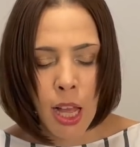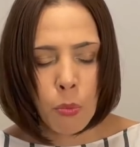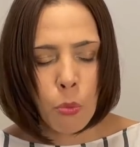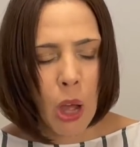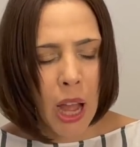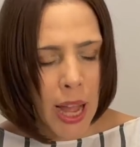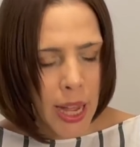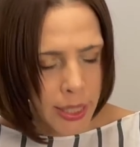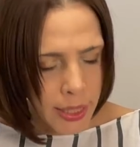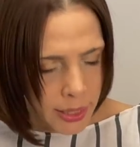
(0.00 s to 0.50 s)

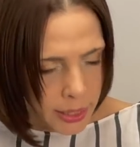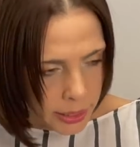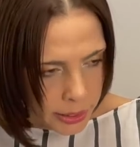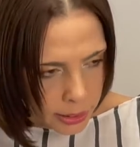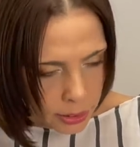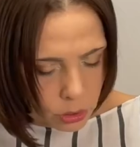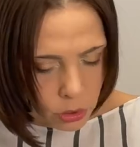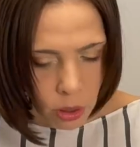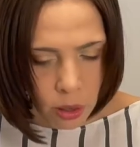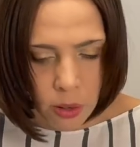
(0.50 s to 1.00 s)
もうはっき
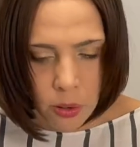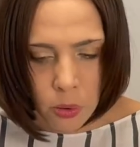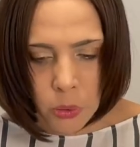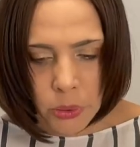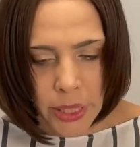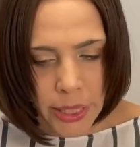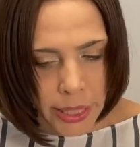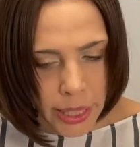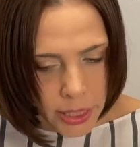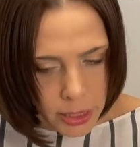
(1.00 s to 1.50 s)
りとお
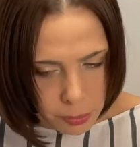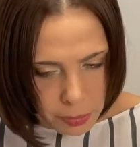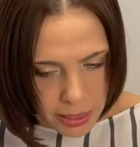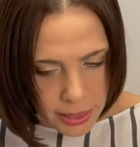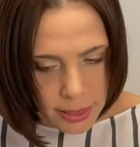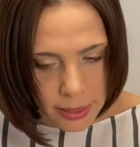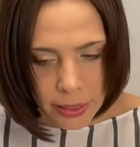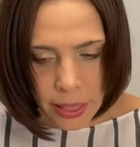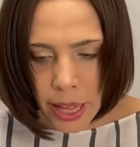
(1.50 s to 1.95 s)
願いします。